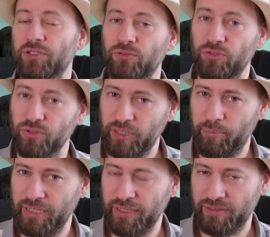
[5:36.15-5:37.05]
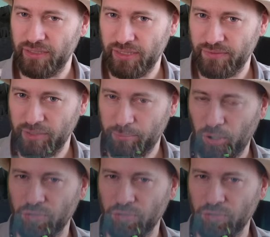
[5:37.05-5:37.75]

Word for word: parce que sur cette planète, il y avait les portes